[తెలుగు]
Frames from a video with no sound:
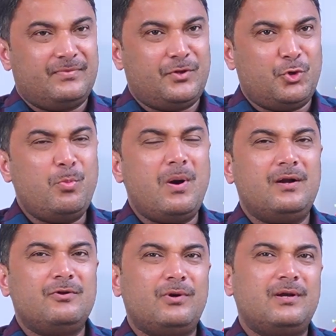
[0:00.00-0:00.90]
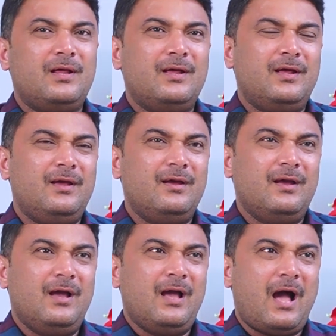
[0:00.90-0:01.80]
తిరుగుబాటు అంటే
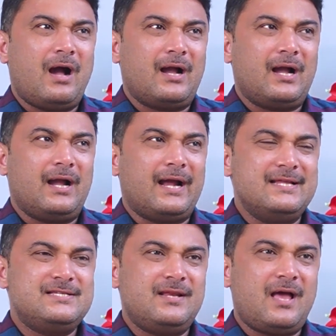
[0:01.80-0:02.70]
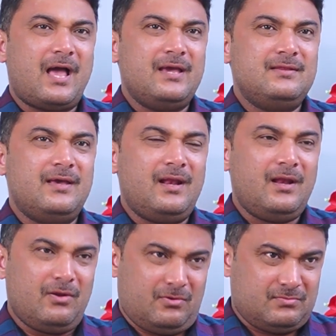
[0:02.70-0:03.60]
గడిచిన
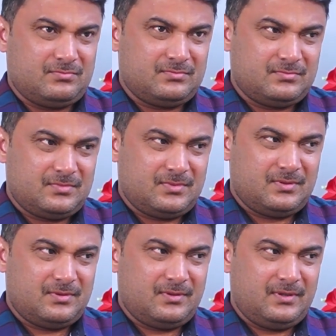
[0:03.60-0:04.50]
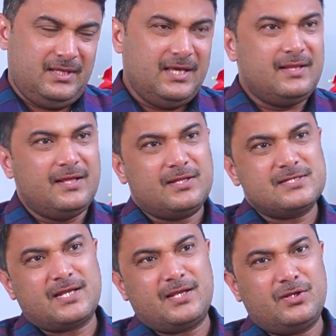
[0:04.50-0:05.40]
ఐదేళ్లలో ఏదైతే
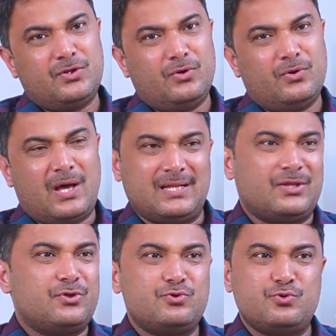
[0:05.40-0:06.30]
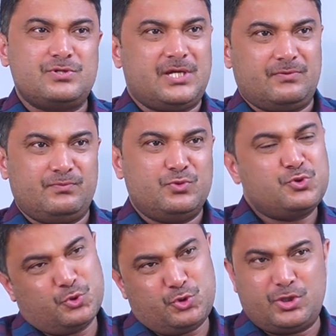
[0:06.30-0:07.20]
జరిగిందో అది అందరూ చూశారు
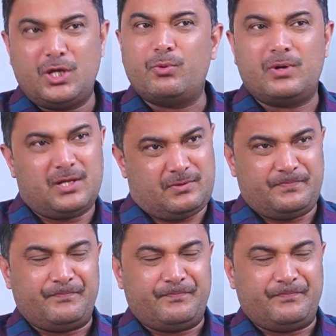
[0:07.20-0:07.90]
చూస్తూనే ఉన్నారు